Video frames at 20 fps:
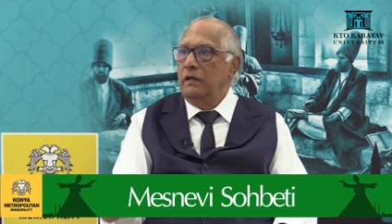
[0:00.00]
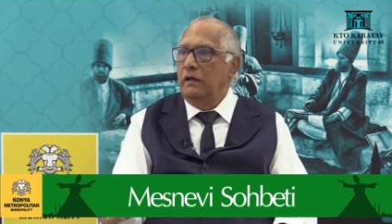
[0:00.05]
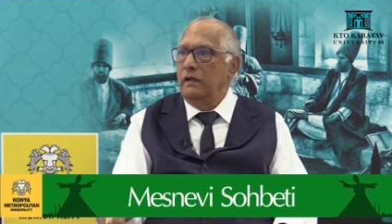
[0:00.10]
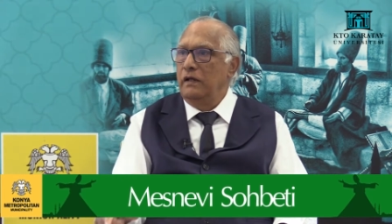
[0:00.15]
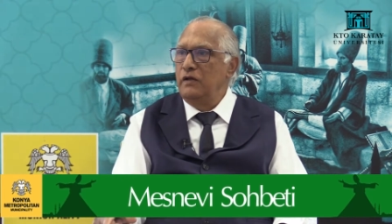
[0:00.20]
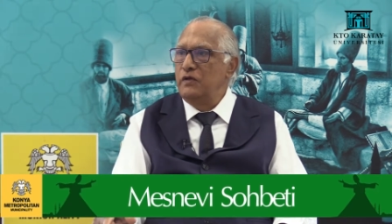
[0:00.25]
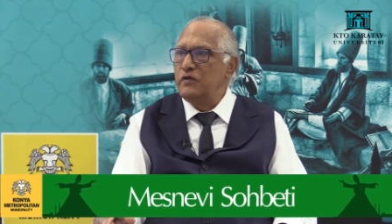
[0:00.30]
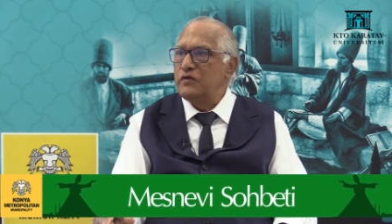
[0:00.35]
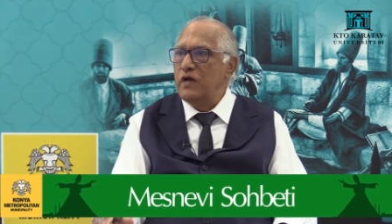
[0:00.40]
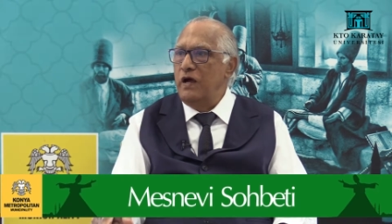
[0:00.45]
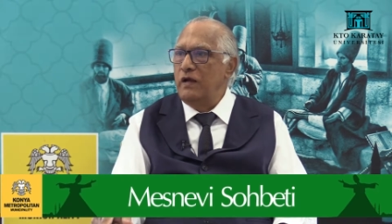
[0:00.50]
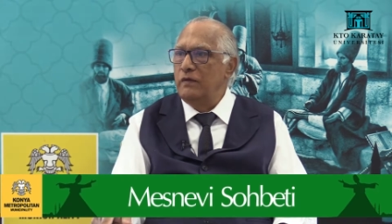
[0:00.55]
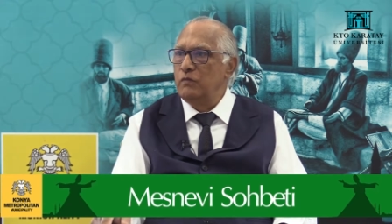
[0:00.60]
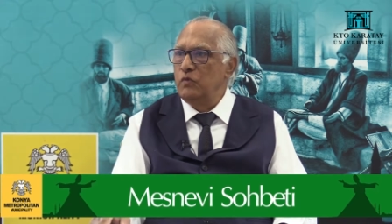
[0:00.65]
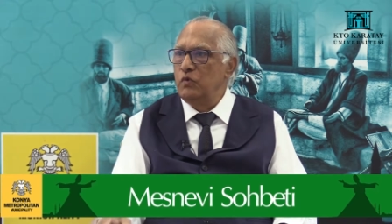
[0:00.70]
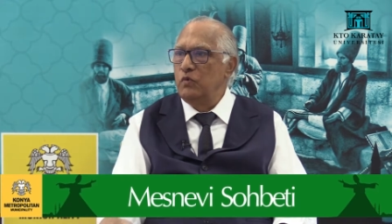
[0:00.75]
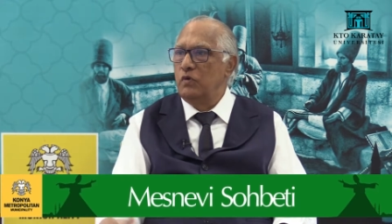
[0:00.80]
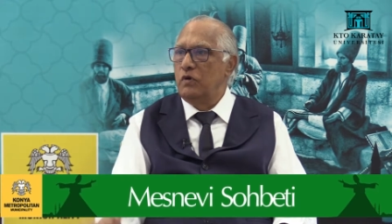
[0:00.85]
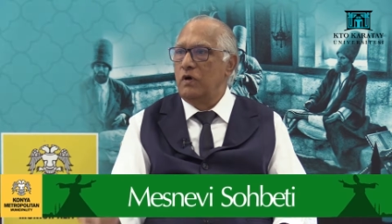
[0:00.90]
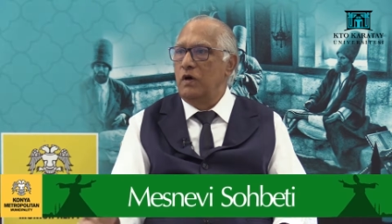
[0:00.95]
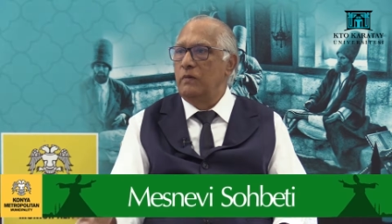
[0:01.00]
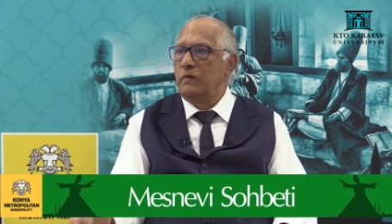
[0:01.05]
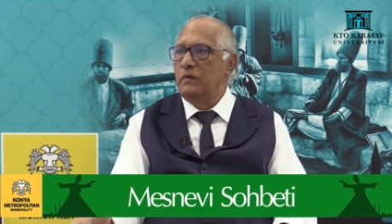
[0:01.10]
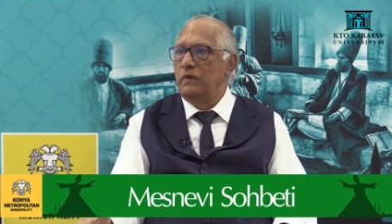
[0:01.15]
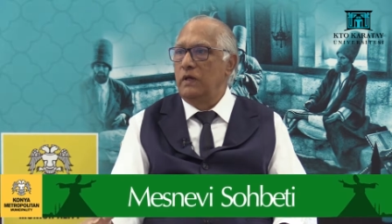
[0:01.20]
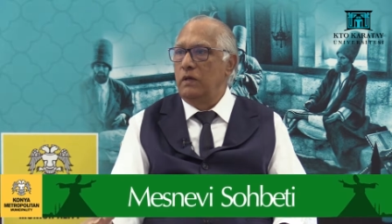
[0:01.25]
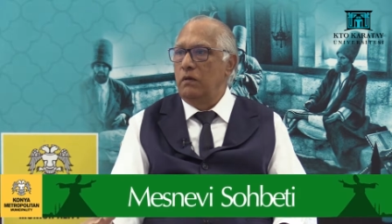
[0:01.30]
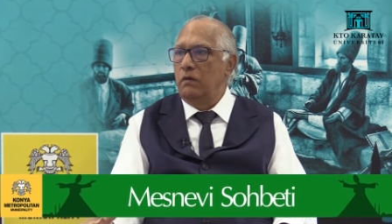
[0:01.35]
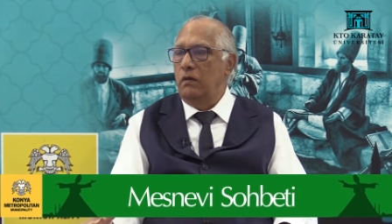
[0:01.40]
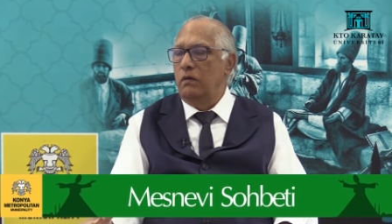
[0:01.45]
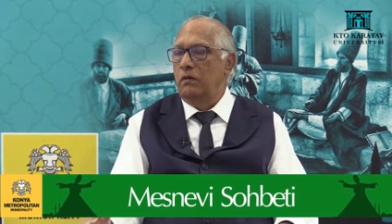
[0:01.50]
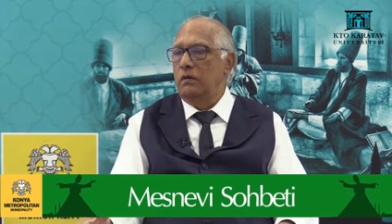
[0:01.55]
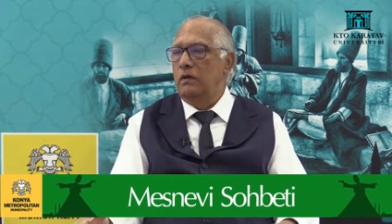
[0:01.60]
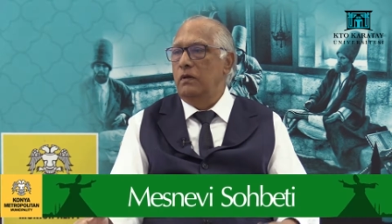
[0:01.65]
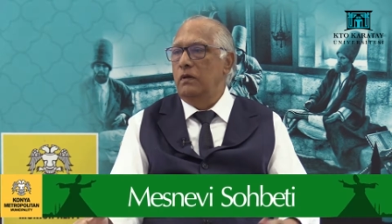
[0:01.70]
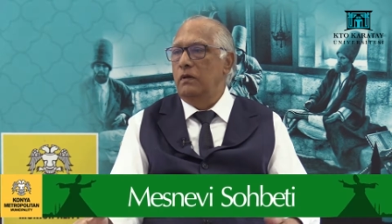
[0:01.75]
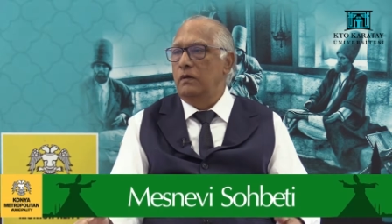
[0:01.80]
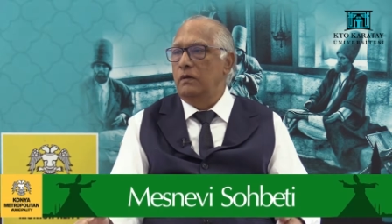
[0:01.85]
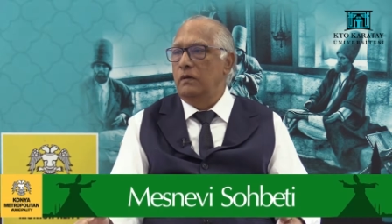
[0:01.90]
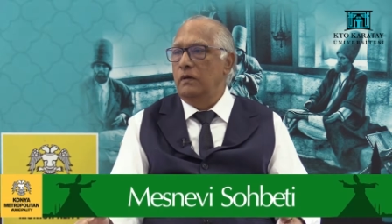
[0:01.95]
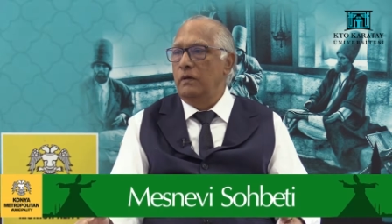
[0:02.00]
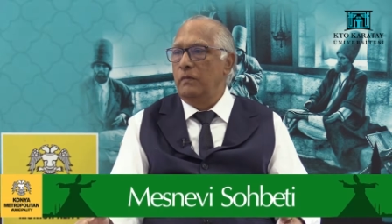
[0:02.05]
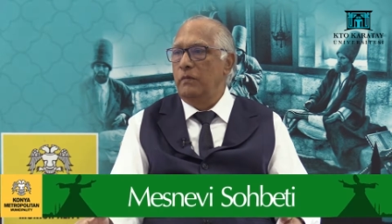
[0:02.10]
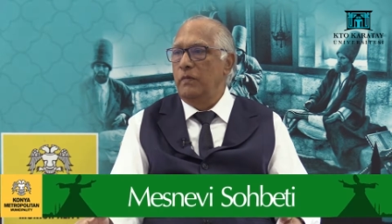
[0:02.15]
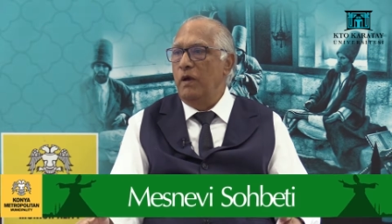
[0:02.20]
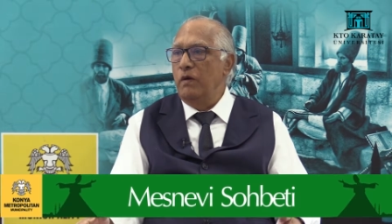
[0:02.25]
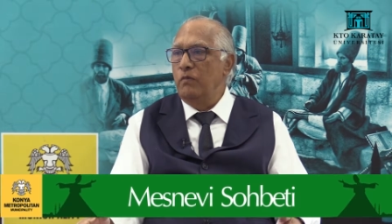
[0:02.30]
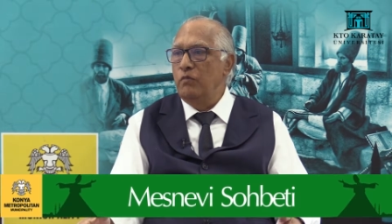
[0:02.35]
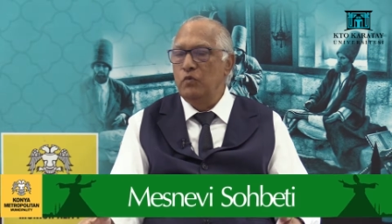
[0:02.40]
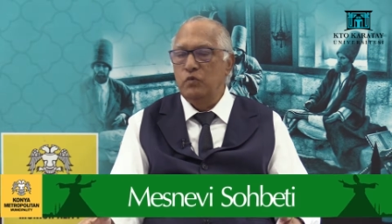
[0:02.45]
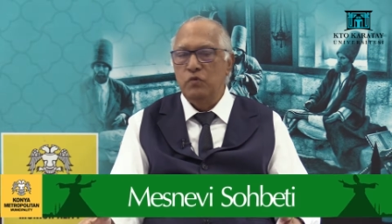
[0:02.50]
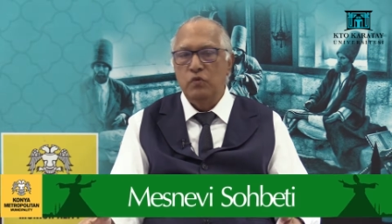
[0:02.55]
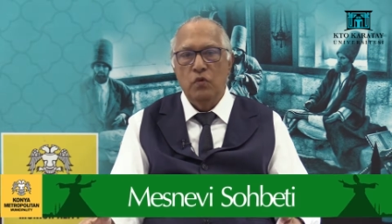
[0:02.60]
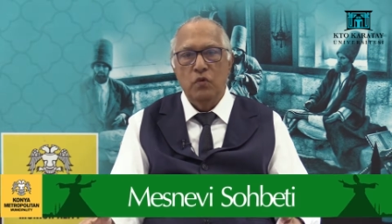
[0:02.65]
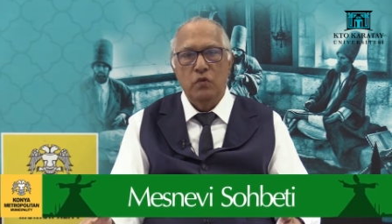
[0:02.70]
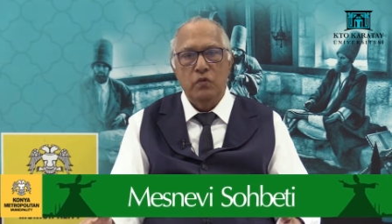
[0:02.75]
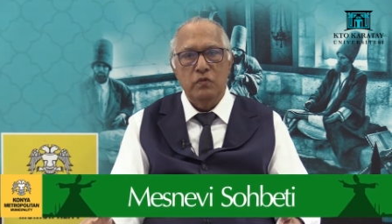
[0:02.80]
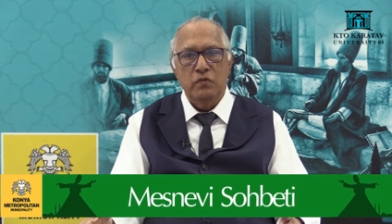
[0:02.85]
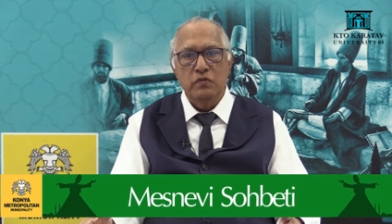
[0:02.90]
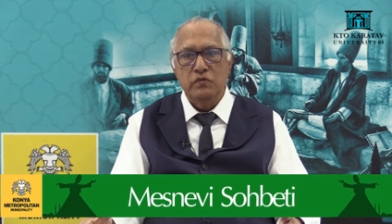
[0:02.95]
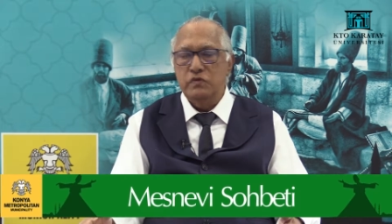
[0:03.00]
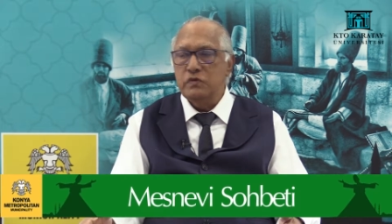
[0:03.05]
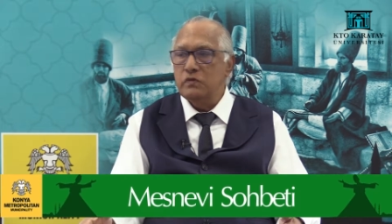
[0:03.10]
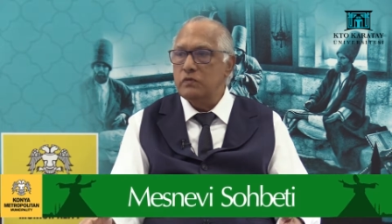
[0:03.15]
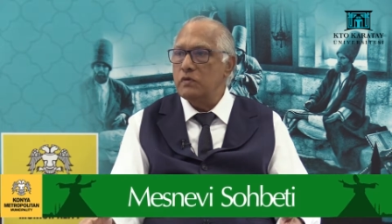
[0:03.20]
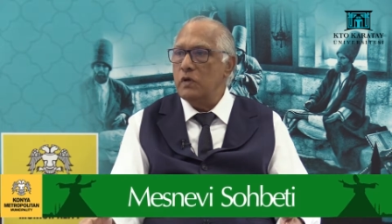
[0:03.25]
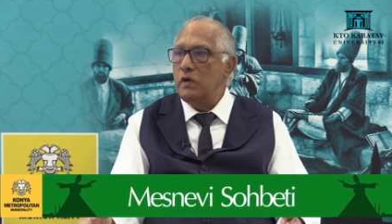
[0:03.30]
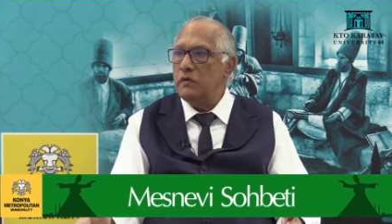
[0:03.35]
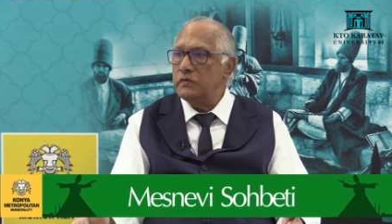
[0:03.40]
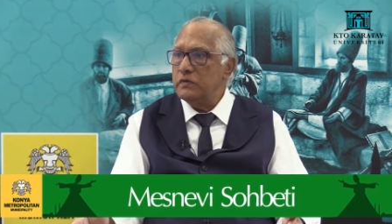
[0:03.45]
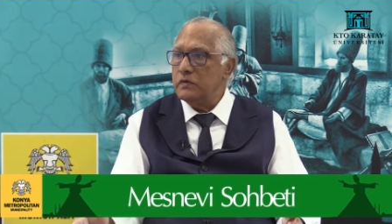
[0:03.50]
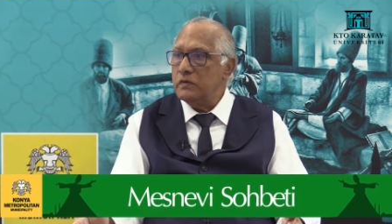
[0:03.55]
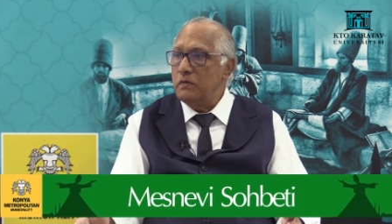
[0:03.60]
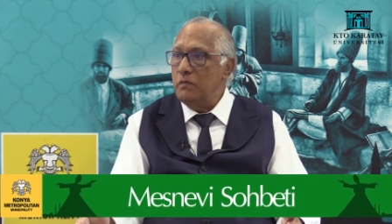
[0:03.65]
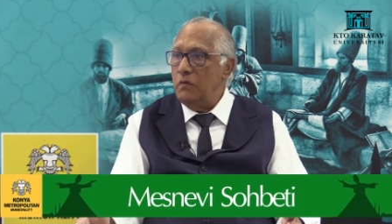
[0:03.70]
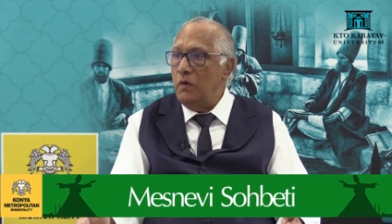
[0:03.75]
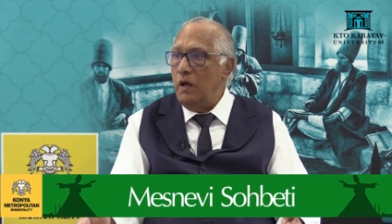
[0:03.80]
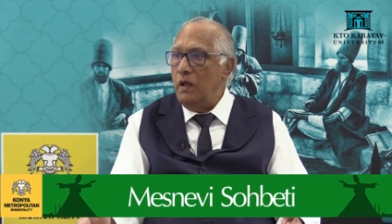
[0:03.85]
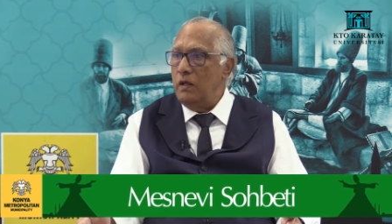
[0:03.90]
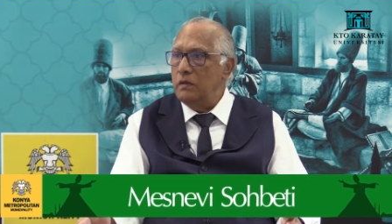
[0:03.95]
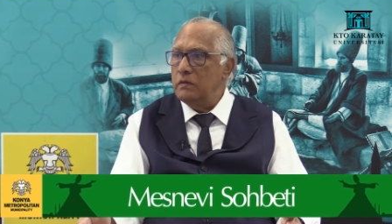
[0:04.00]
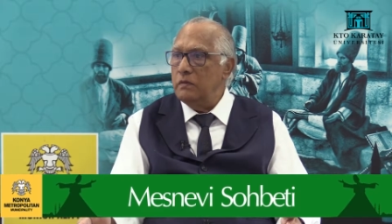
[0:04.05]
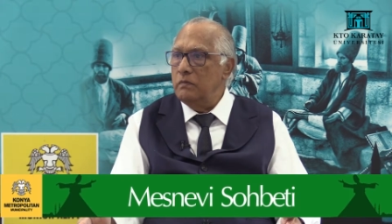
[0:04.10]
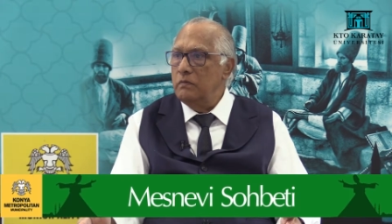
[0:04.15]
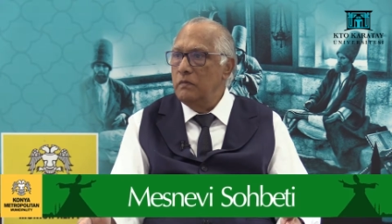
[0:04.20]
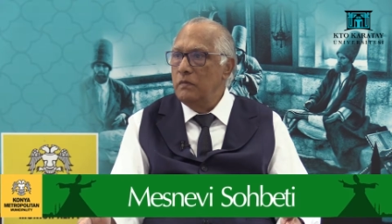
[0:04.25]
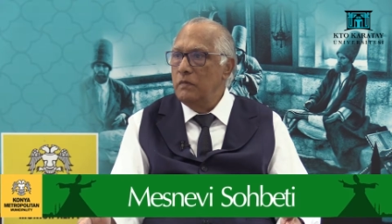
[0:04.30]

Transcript: İnsan bunu kabul et. Allah Allah. Ben bunu okunca şaşırdım kaldım.